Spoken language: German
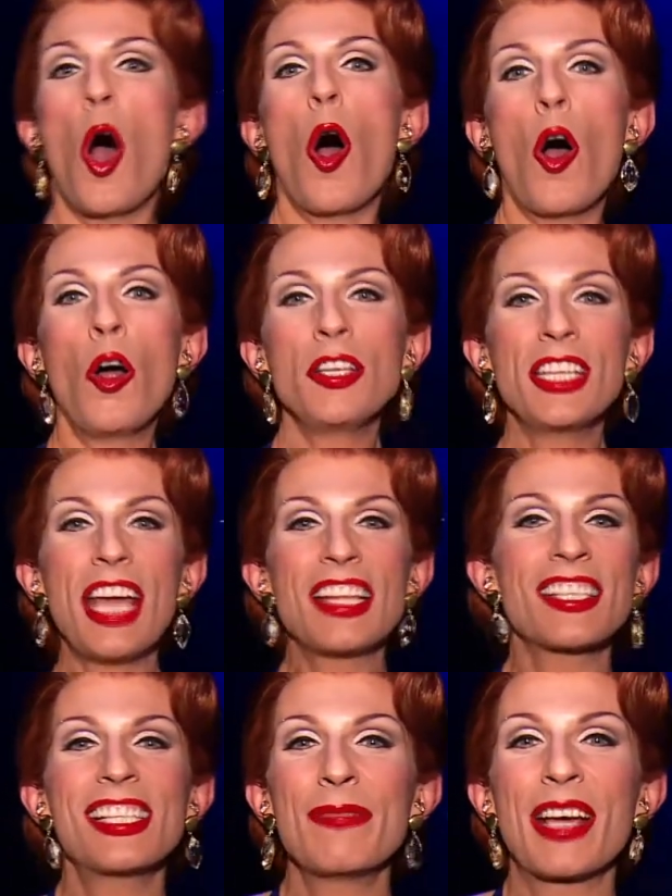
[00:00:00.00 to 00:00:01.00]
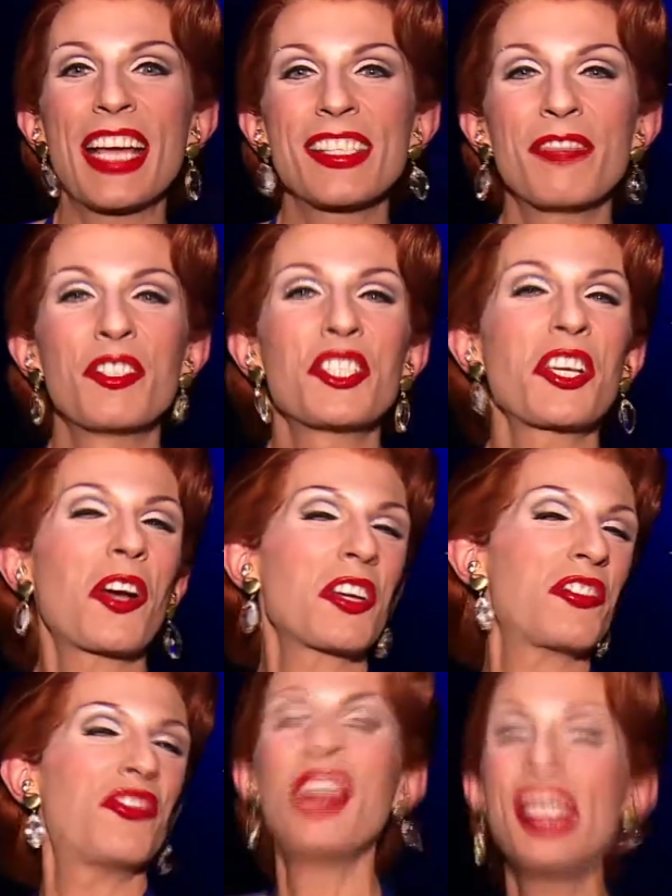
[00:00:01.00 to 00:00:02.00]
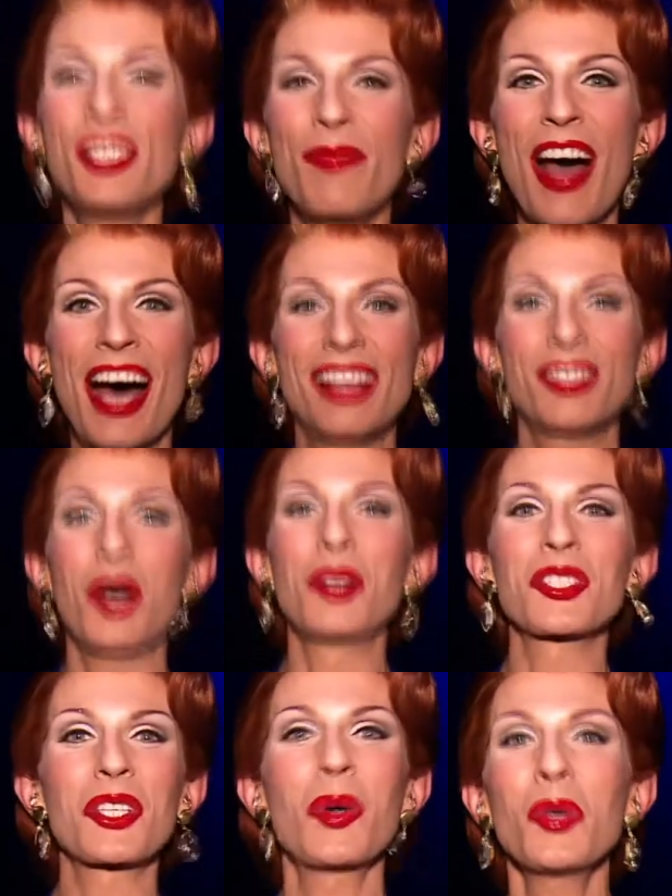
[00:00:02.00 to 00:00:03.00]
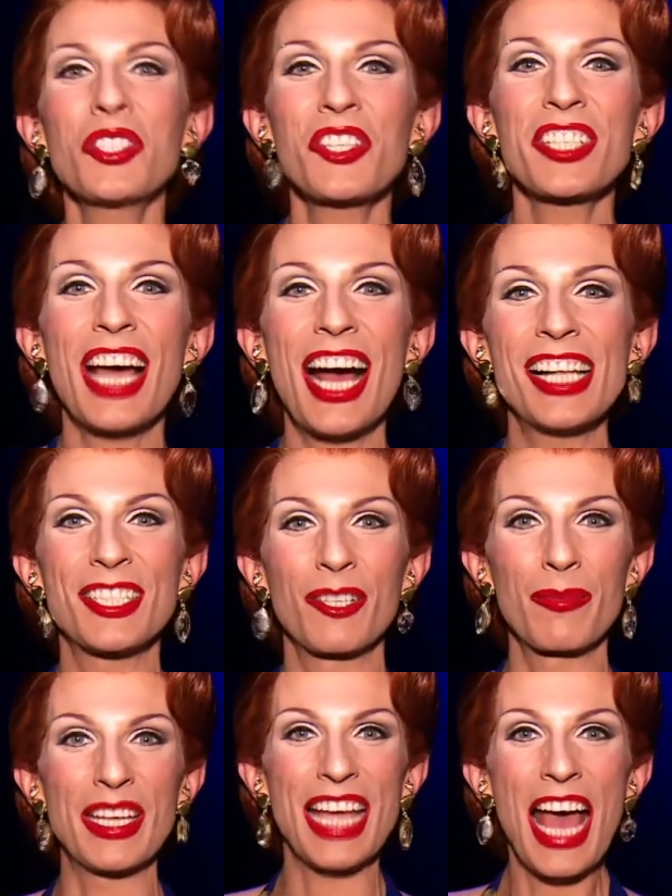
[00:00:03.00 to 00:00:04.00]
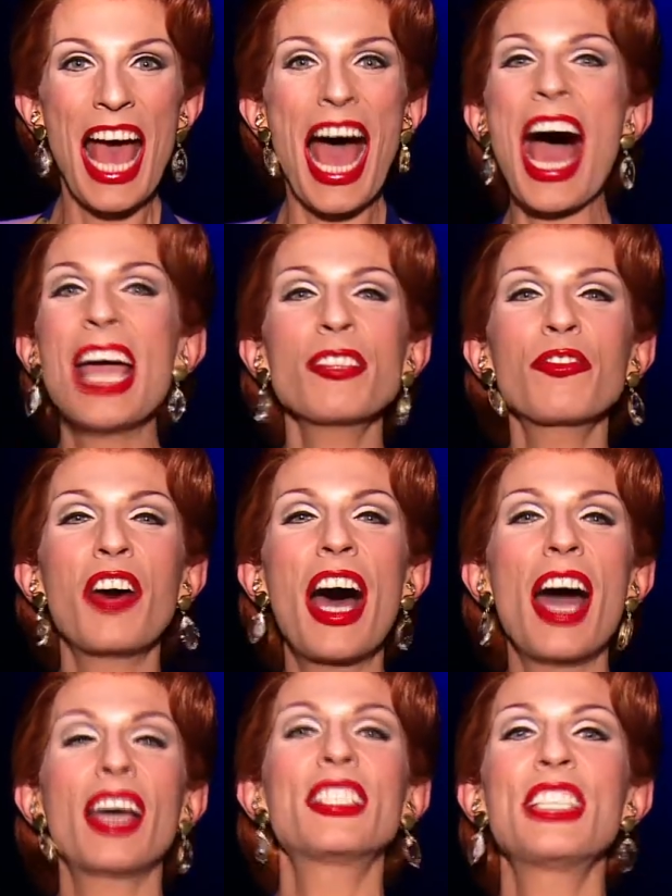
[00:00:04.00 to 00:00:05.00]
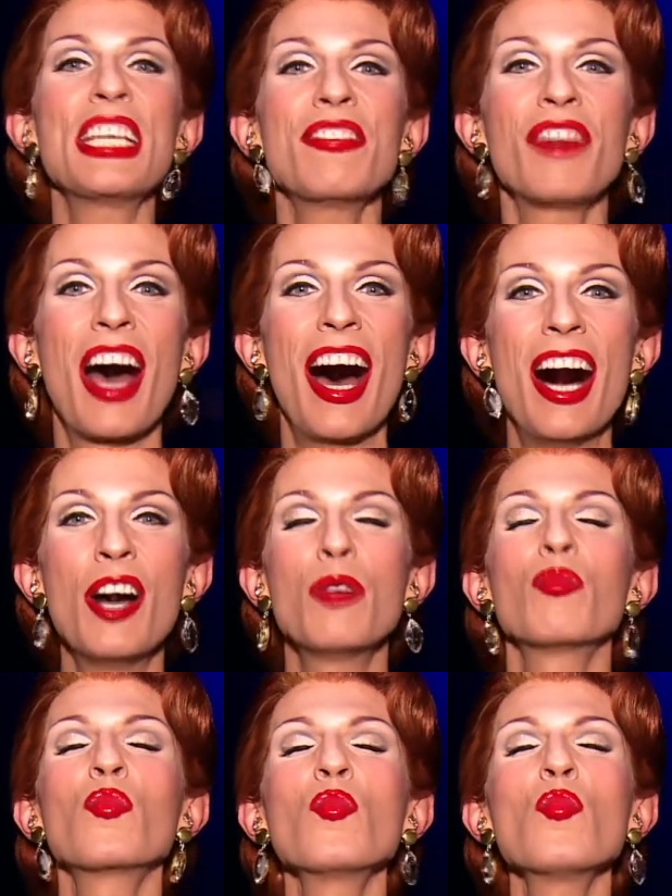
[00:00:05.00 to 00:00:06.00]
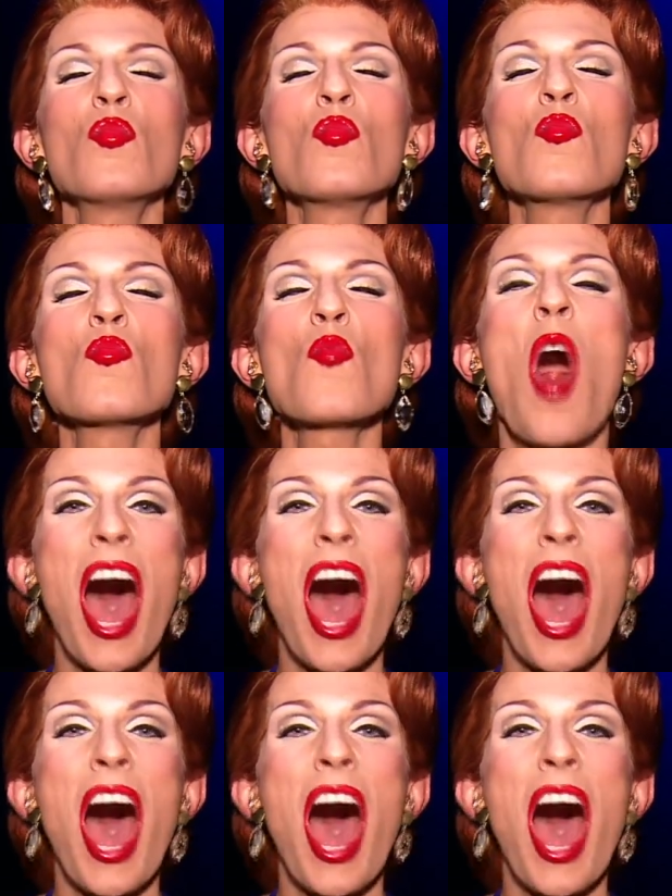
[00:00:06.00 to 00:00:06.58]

Und jetzt, liebe Gäste, wünsche ich euch viel Spaß und gute Unterhaltung mit Einfach Diva. Mua.